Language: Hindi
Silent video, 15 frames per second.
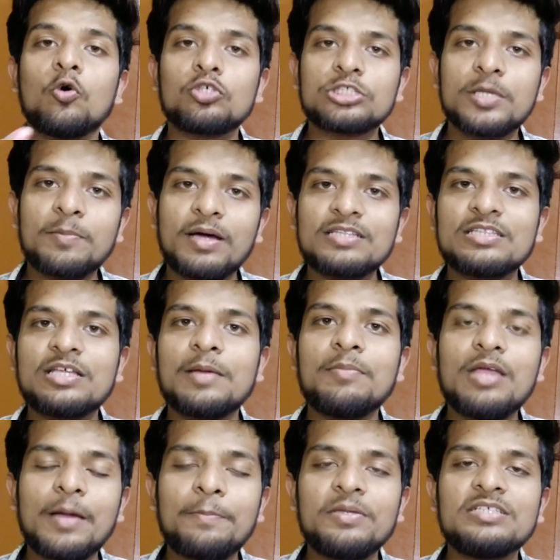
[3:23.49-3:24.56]
उसके बाद के
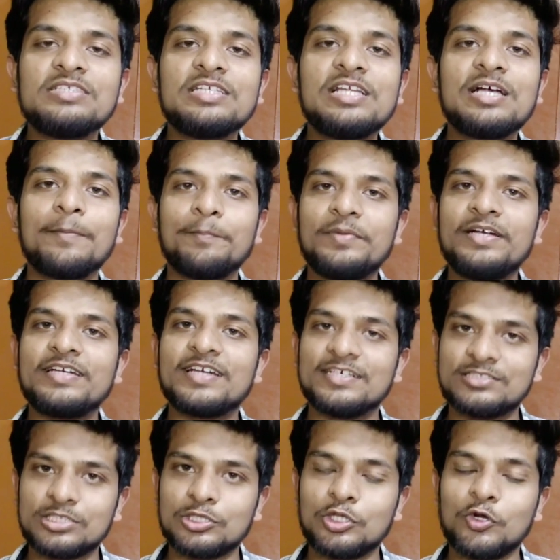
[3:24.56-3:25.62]
भी आप इजीली कंप्लीट
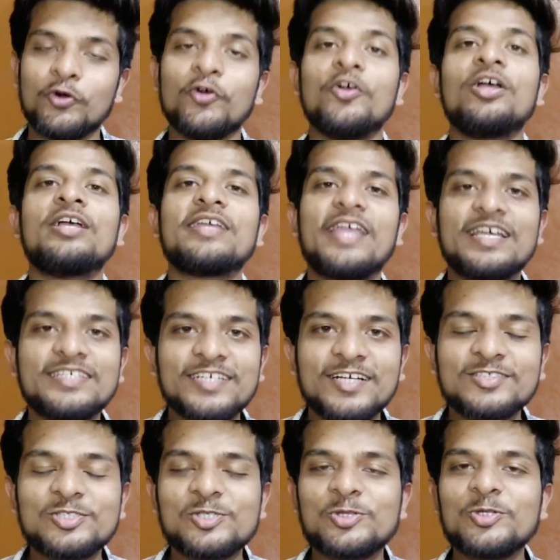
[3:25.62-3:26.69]
कर सकते हो कैसे
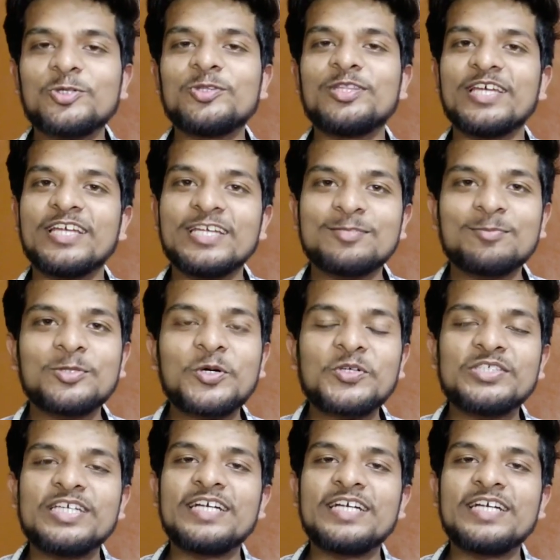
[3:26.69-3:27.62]
कर सकते हो देखिए इसमें थोड़ी